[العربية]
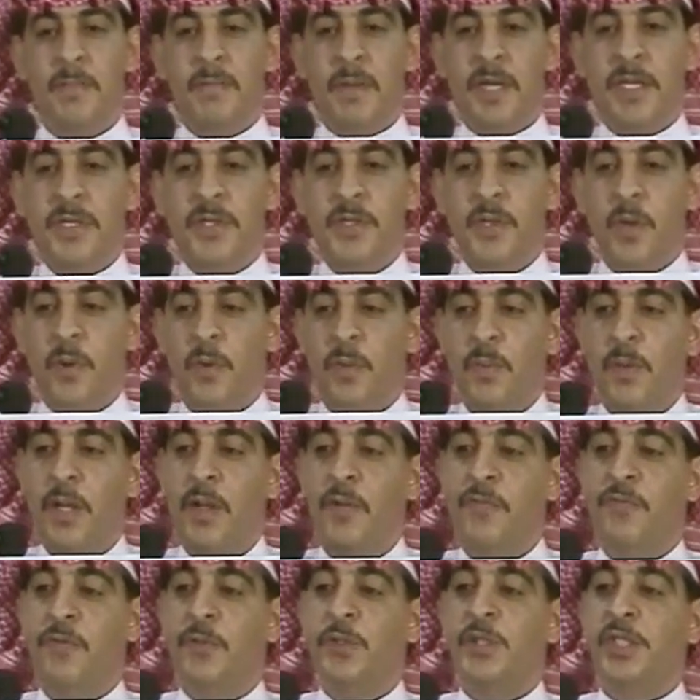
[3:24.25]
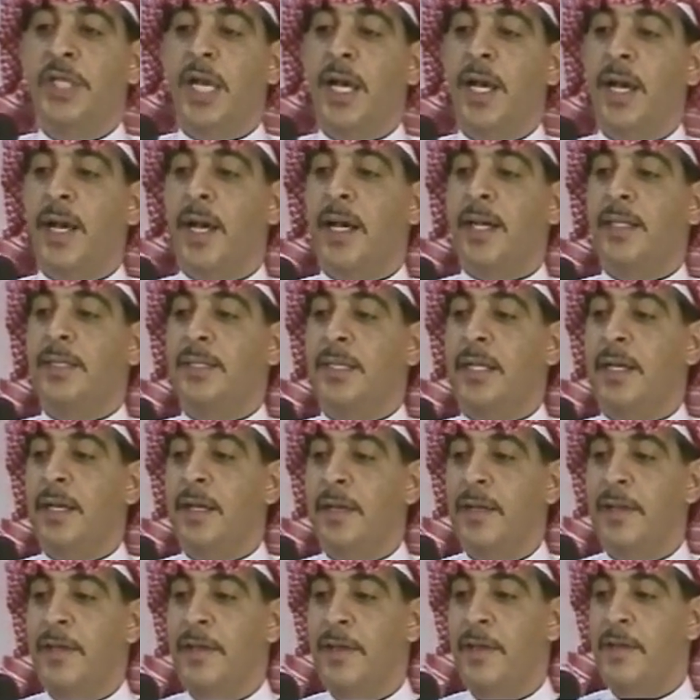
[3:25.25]
من يؤوي
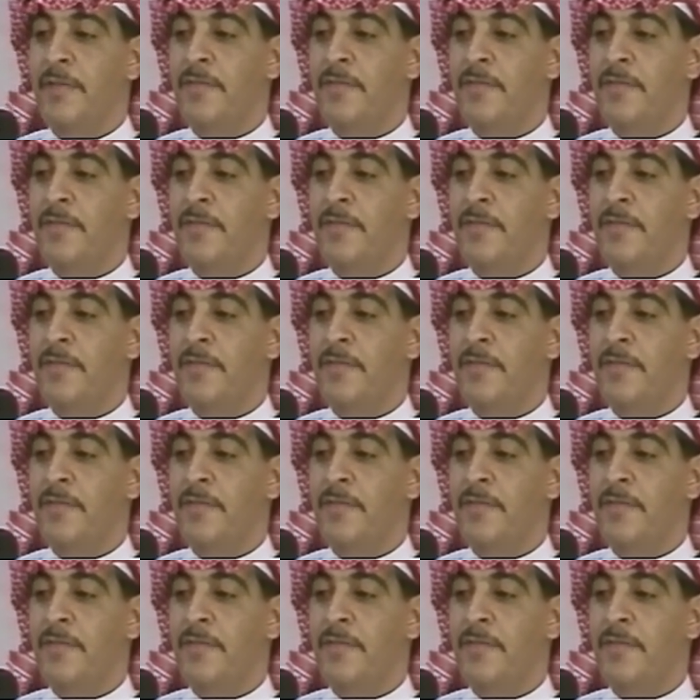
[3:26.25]
الفجاءة